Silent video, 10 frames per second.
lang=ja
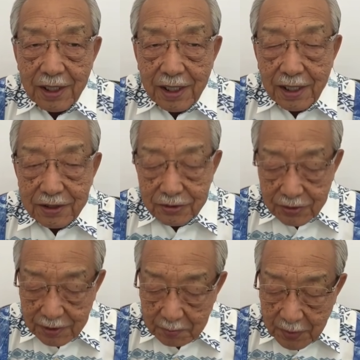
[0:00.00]
えー、習
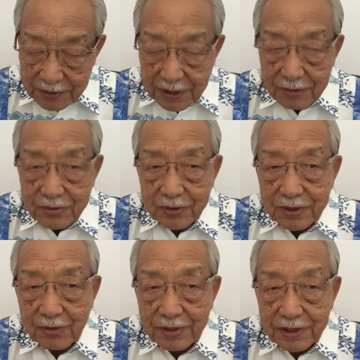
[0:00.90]
近平政府として
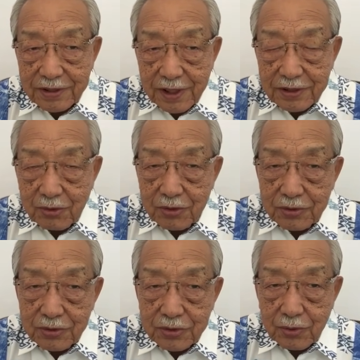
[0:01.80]
はですね、そうい
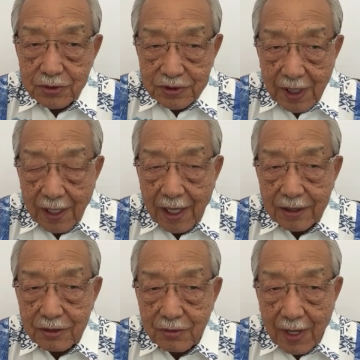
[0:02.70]
う消費者、ある
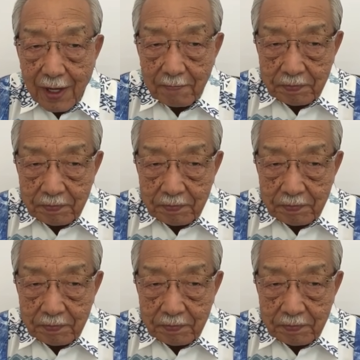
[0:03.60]
いは、